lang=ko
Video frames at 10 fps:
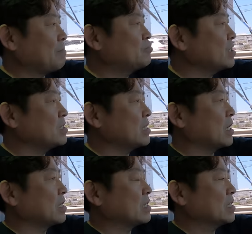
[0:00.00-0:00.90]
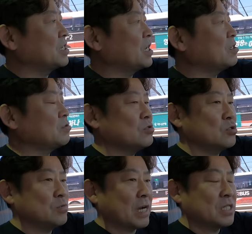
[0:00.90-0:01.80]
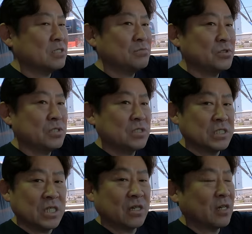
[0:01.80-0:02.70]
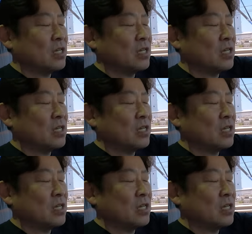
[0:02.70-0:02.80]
나쁘다는 게 아니에요 기계적으로 좀 아시는 분들은 이해를